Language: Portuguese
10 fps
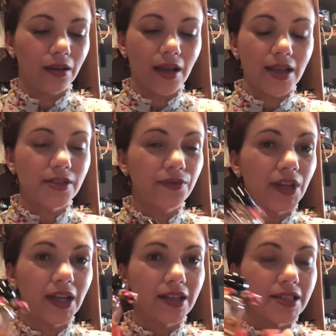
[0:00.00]
essa
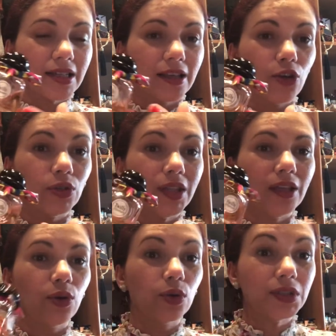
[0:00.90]
fragrância aqui
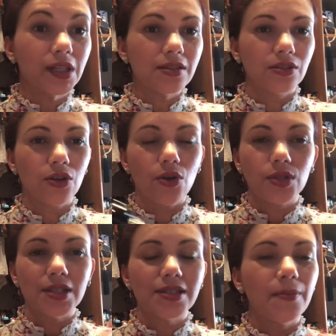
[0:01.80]
contém outras notas, né?